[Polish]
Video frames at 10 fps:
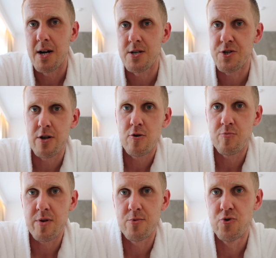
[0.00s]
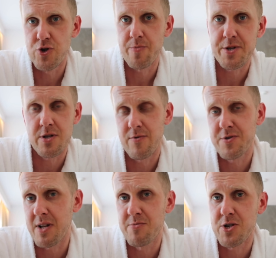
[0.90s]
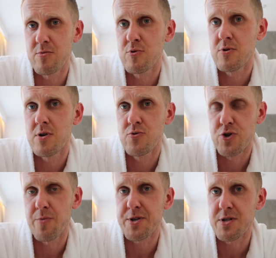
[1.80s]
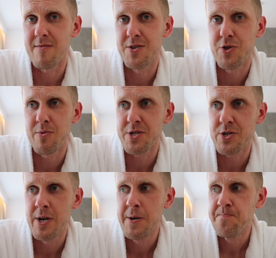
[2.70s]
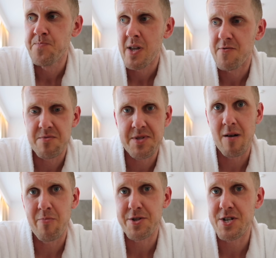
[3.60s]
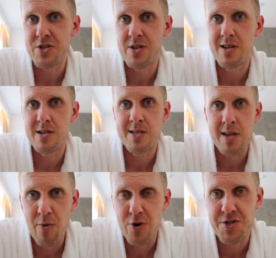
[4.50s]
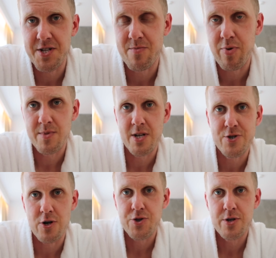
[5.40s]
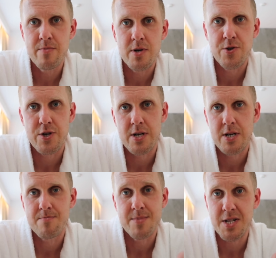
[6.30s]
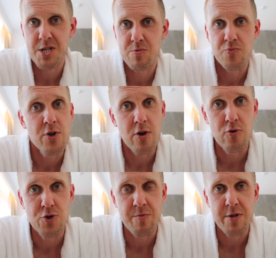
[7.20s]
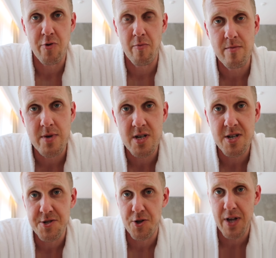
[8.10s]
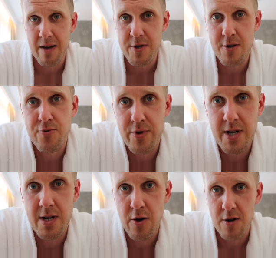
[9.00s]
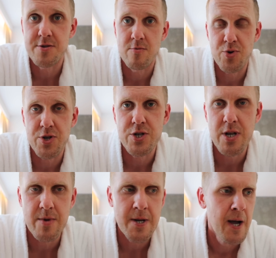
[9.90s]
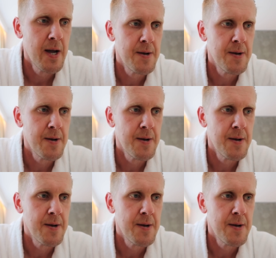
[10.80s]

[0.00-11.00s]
E, jeżeli lubimy dużo pracować, staramy też, żeby dużo pracować. Natomiast też w tym całym procesie nie można zapominać o tym, że my jesteśmy tylko ludźmi, słabymi istotami, które chodzą po tej ziemi,